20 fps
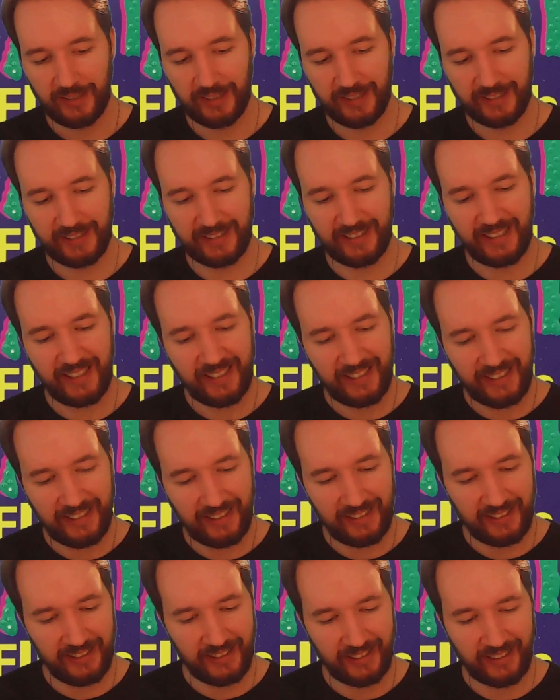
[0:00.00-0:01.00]

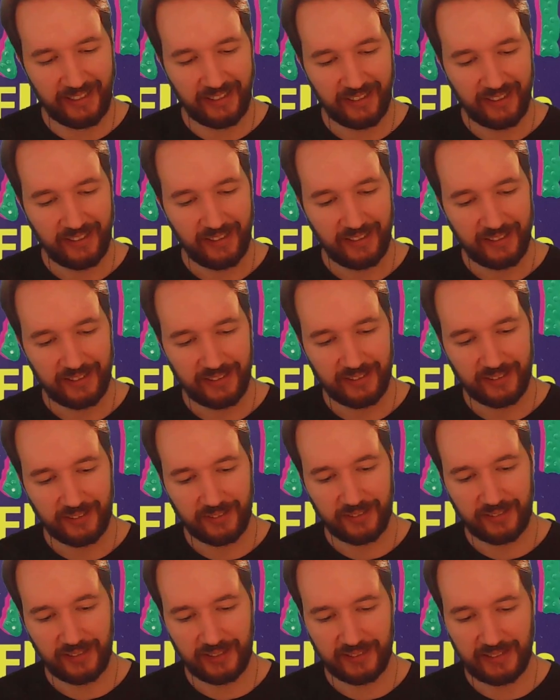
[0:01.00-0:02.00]
Ii,
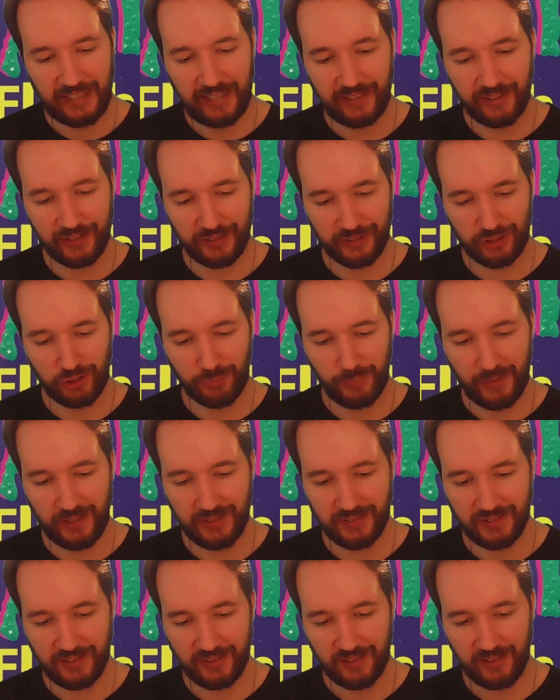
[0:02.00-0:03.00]
das andere
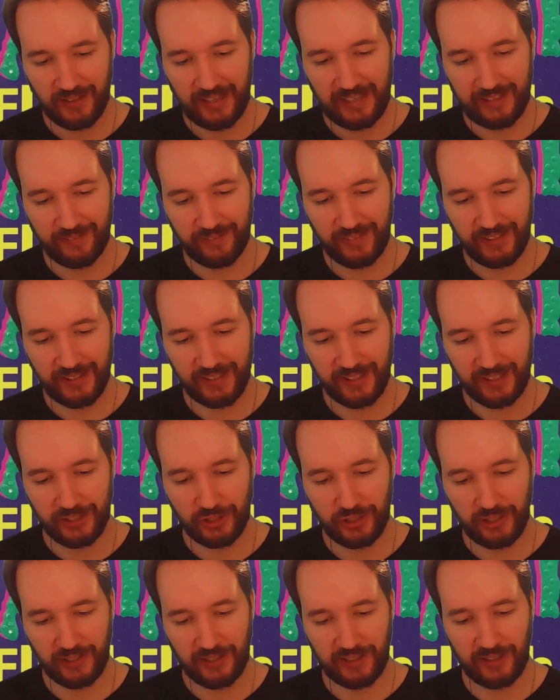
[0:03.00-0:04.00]
Gespenst, Elvira,
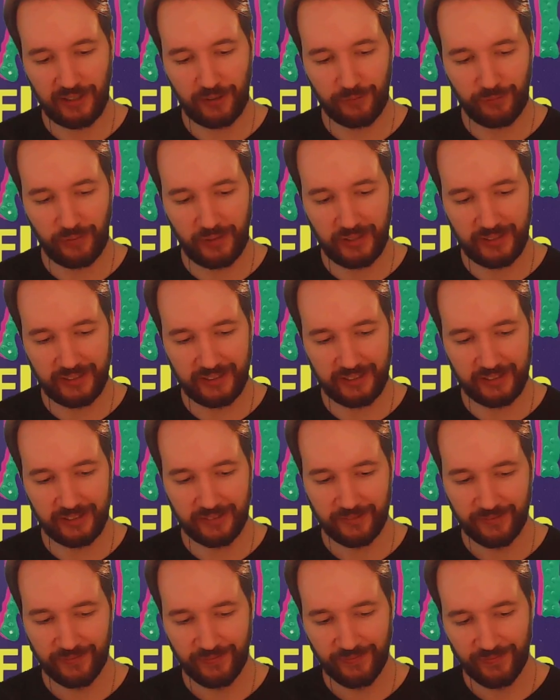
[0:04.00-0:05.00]
steht genau vor
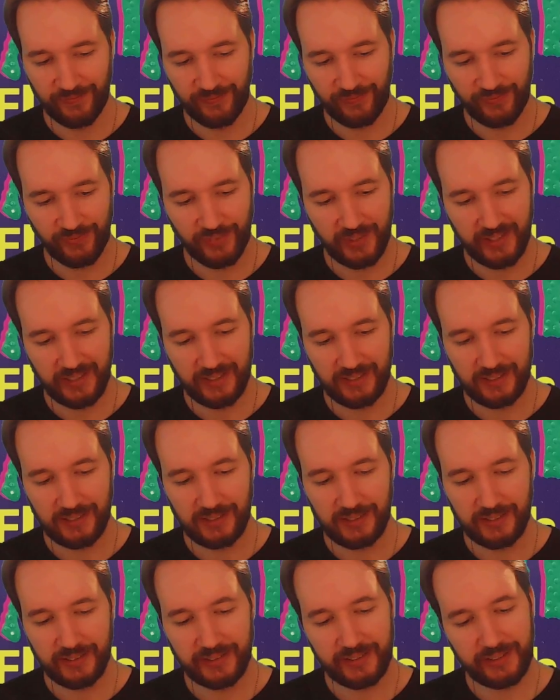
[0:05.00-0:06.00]
dir.
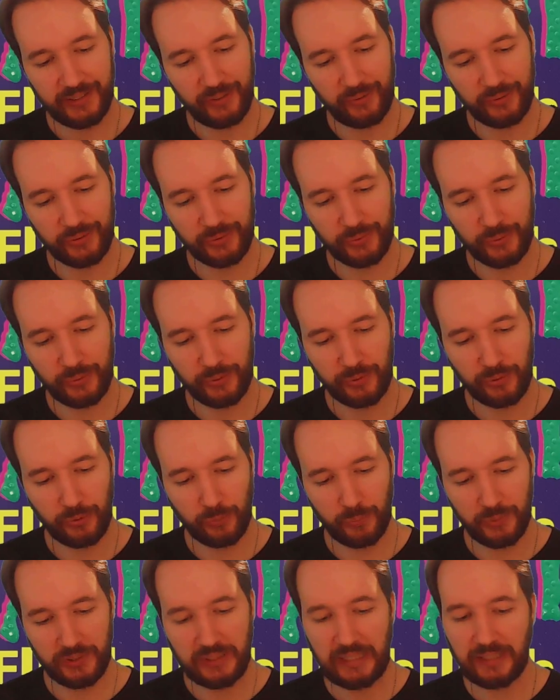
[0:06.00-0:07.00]
So, so, du
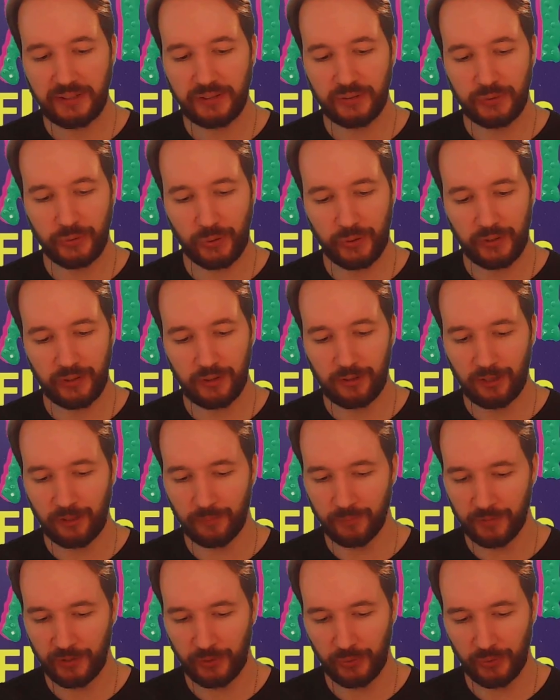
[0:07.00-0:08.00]
bist also
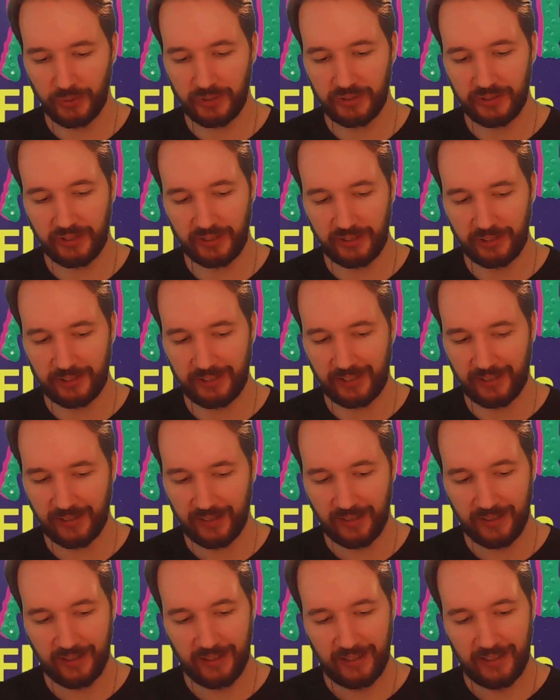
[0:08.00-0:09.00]
zurückgekommen, knurrte sie dich an.
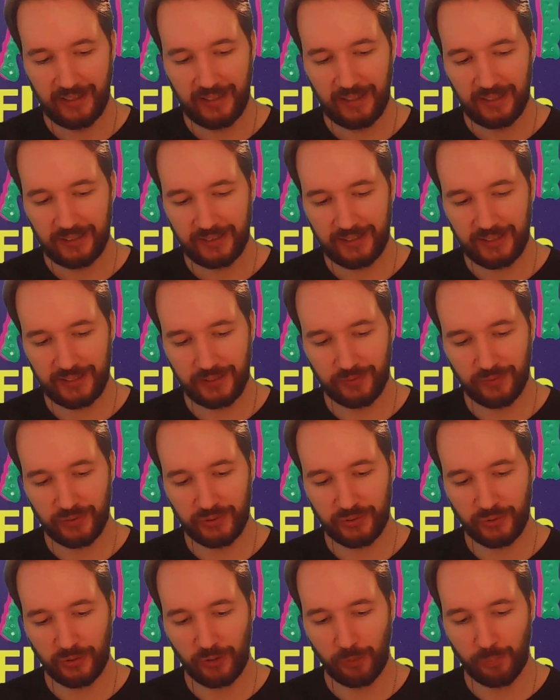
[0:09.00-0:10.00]
Das
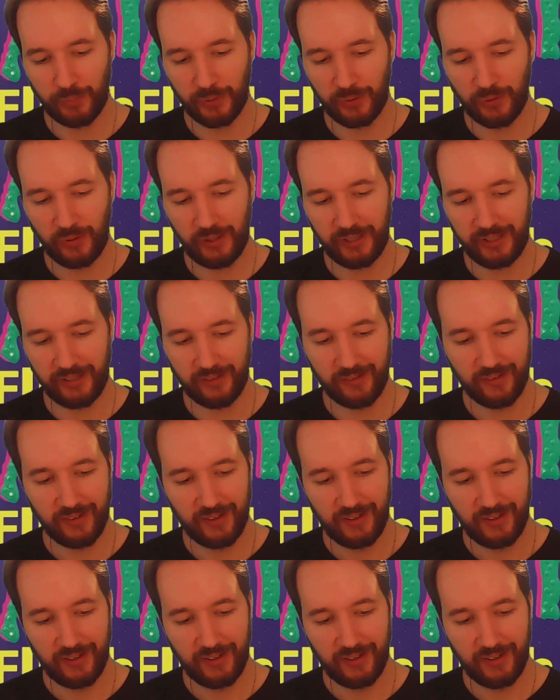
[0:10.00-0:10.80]
wirst du noch bereuen.